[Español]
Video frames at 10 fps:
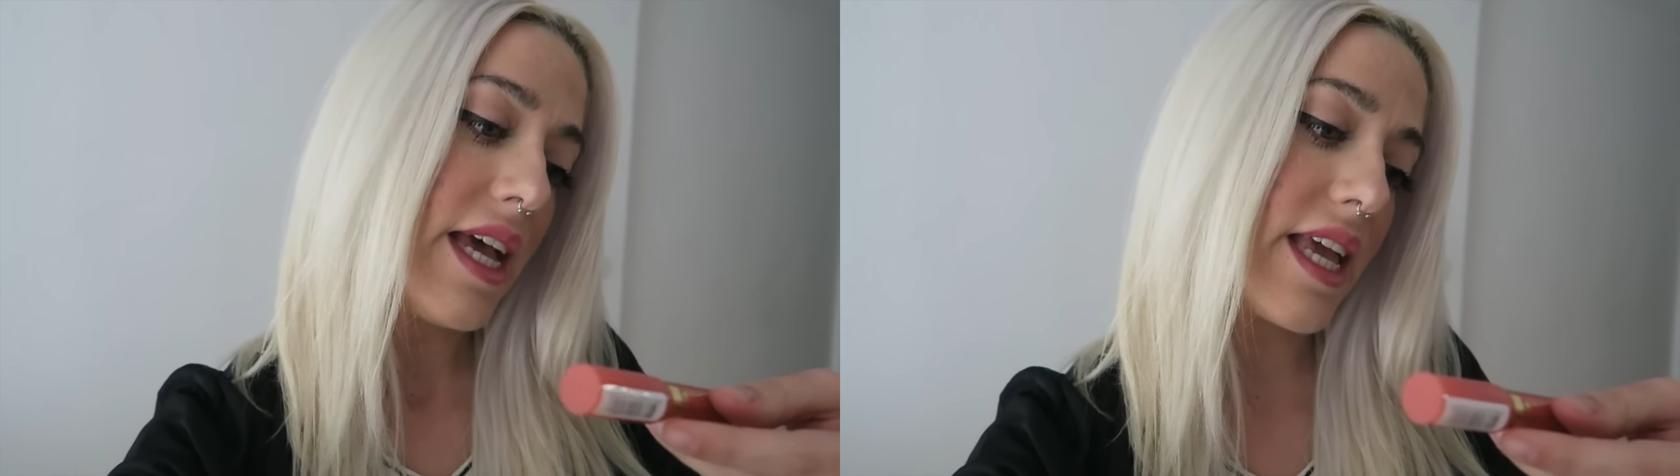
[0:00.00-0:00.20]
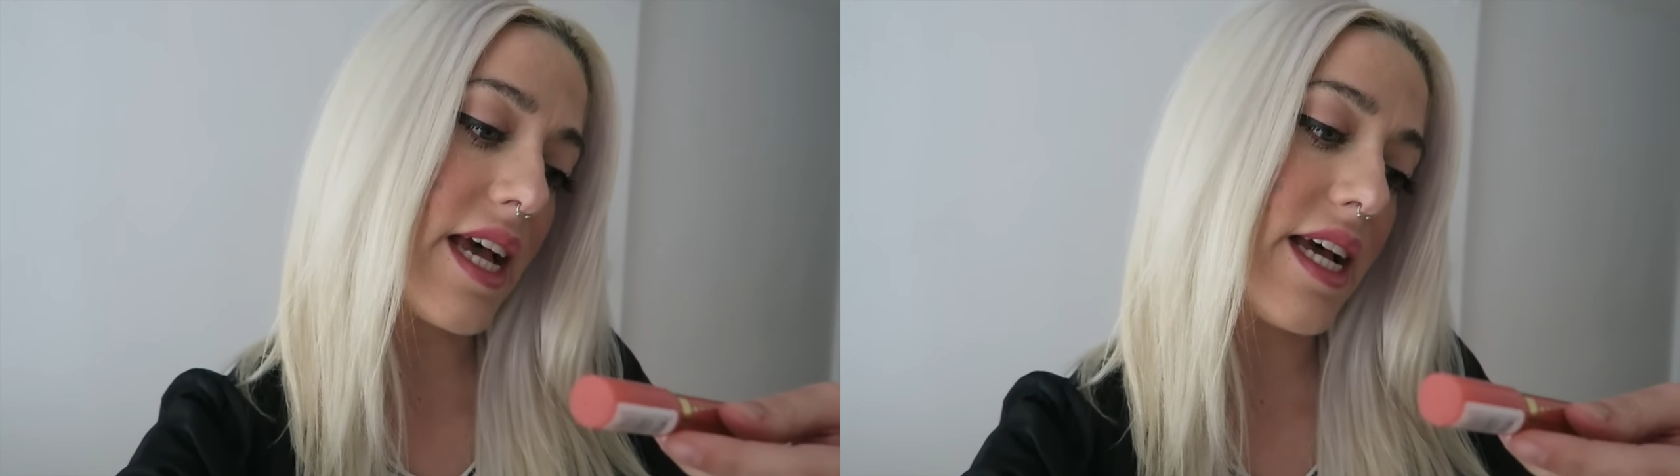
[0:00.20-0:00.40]

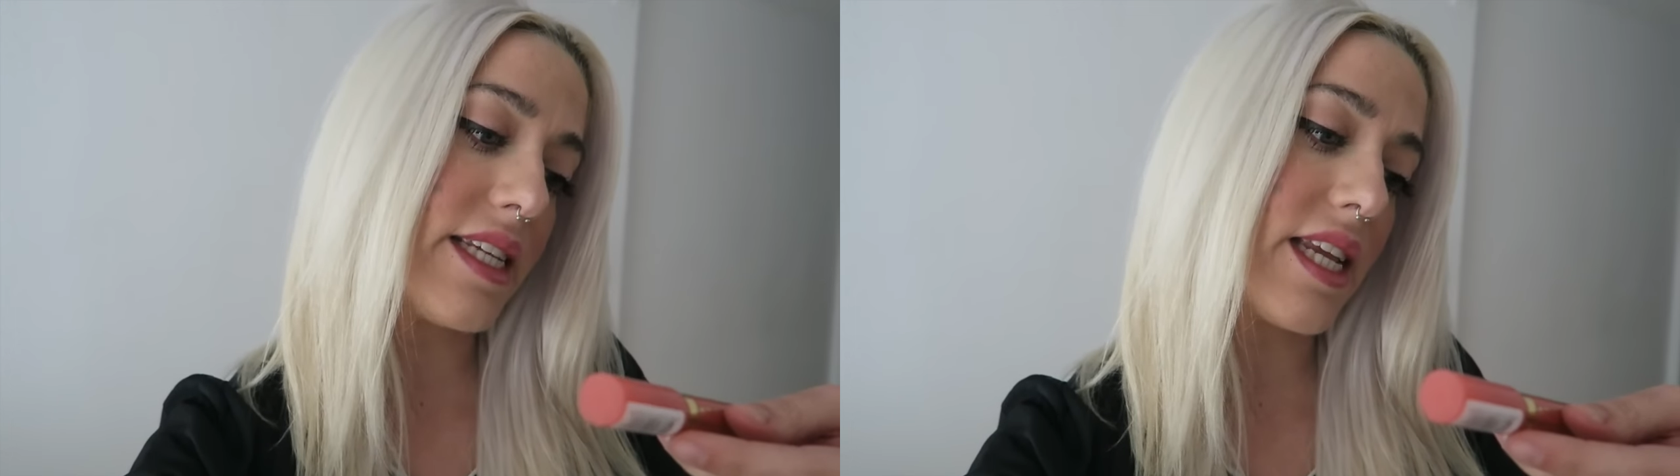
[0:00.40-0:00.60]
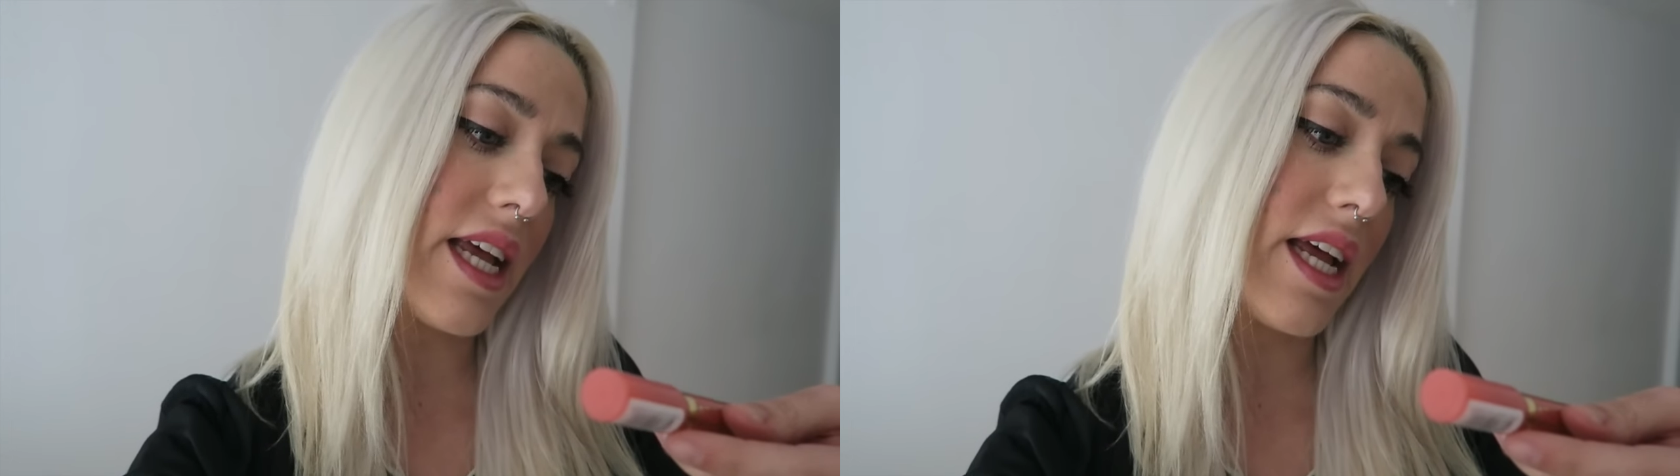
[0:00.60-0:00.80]
y
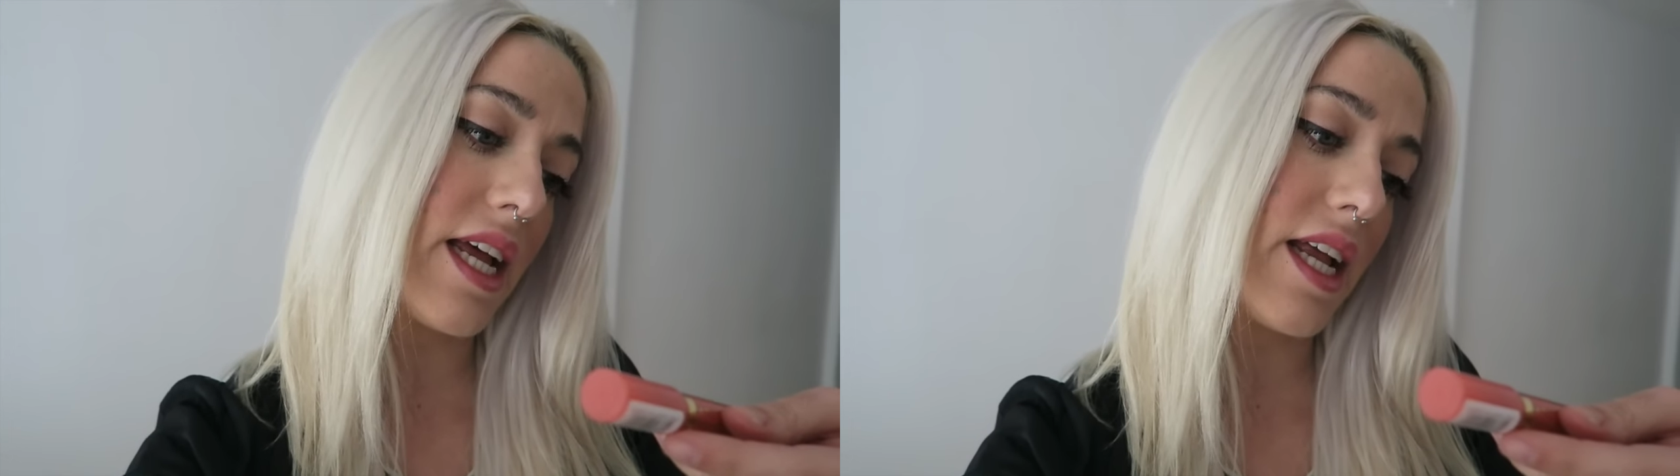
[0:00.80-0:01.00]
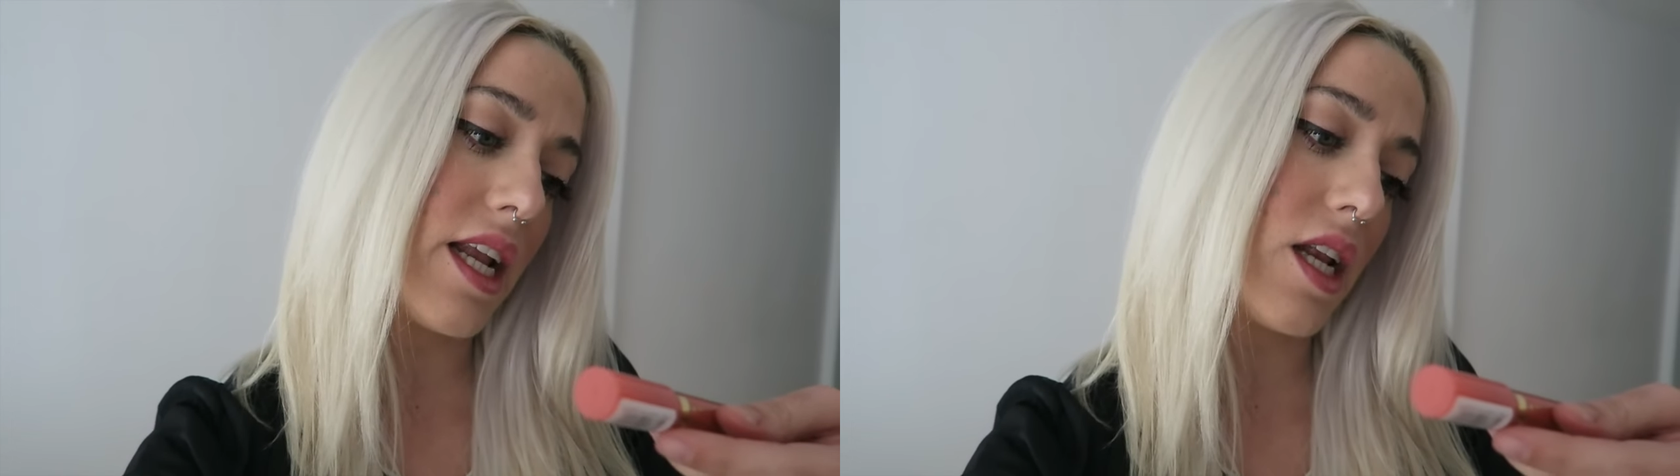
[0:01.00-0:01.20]
es
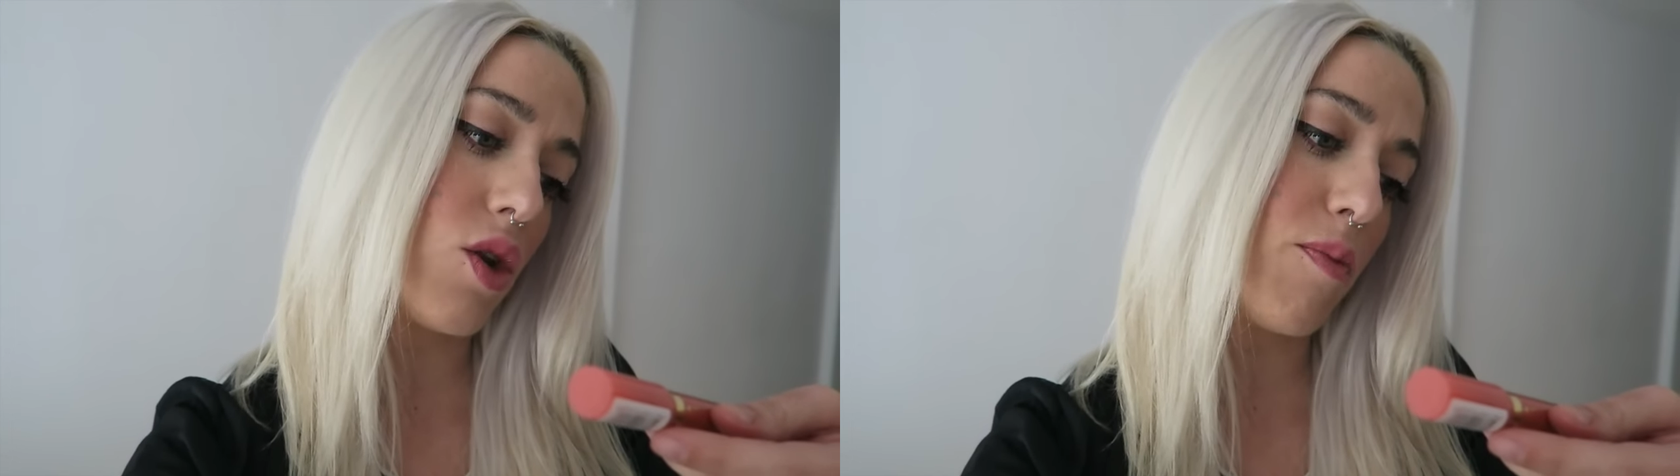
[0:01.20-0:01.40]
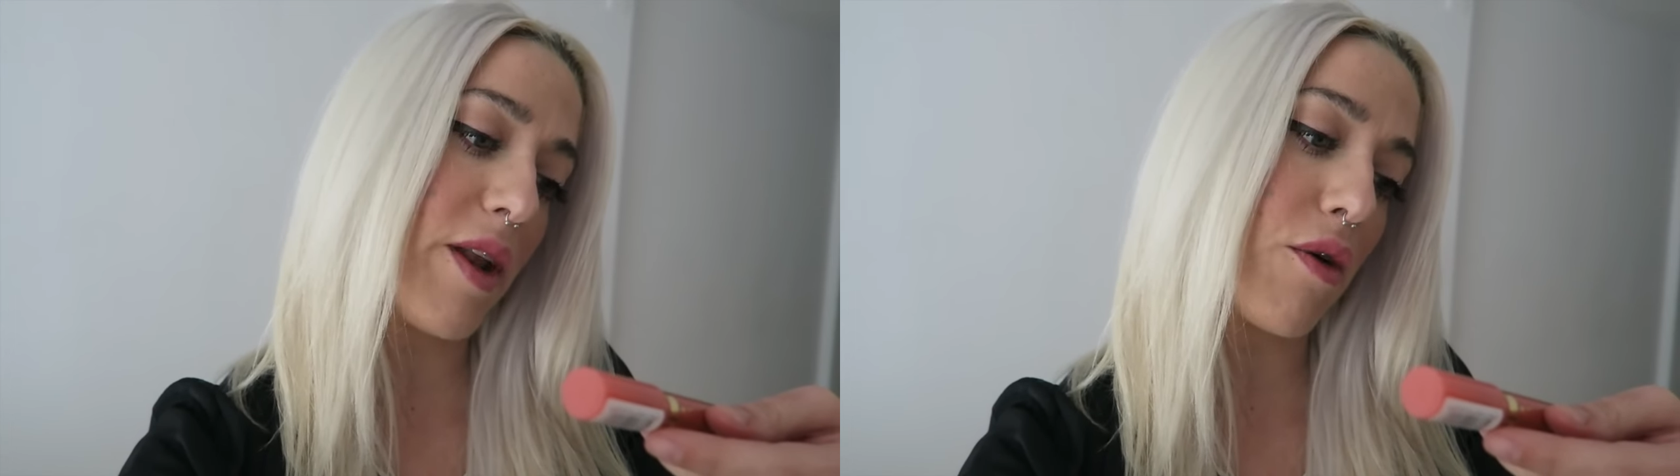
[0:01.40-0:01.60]

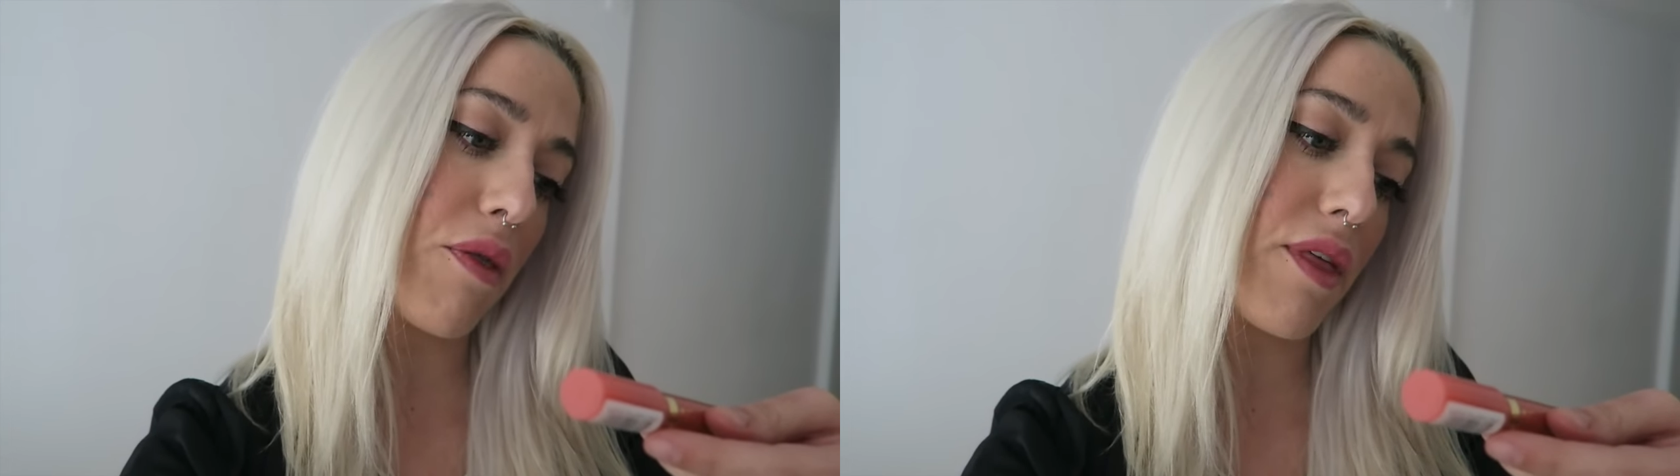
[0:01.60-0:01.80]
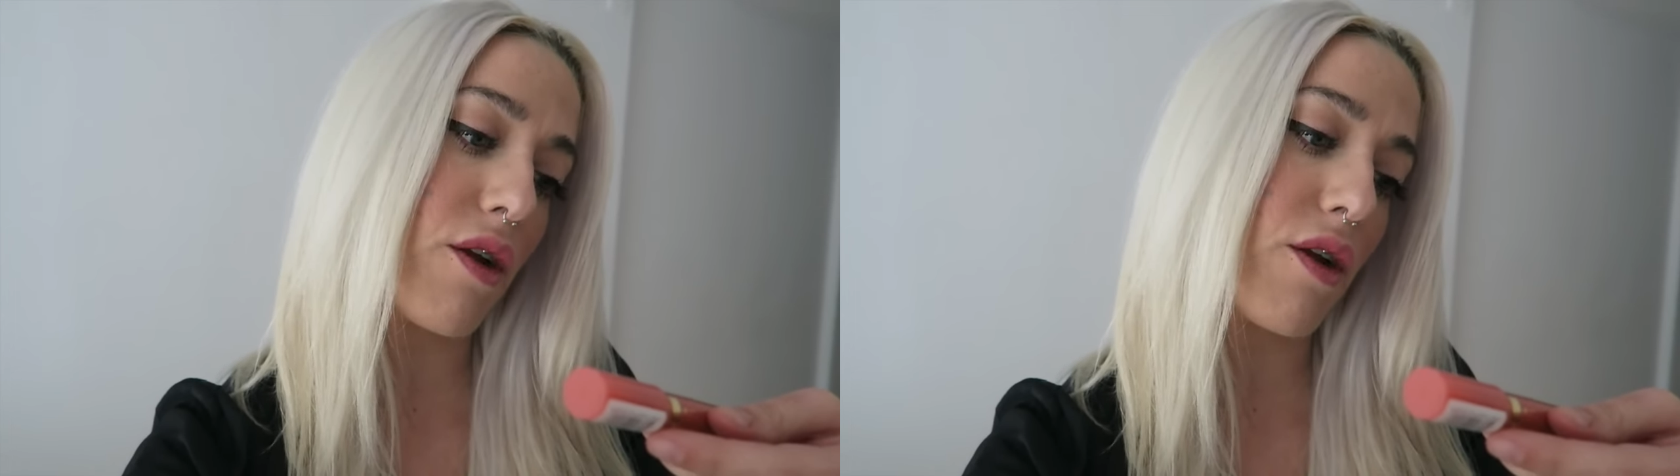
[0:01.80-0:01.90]
el número